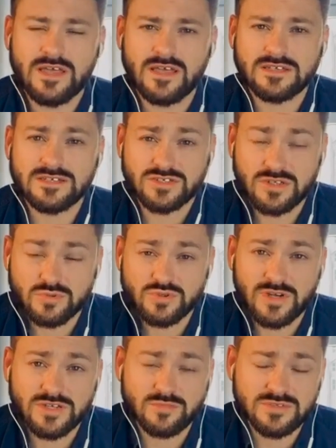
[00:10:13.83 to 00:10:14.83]
Zaczynamy
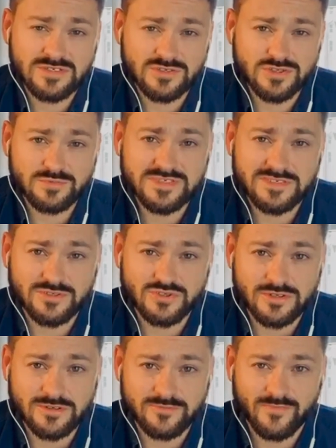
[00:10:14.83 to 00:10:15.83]
szukać bliskości psychicznej.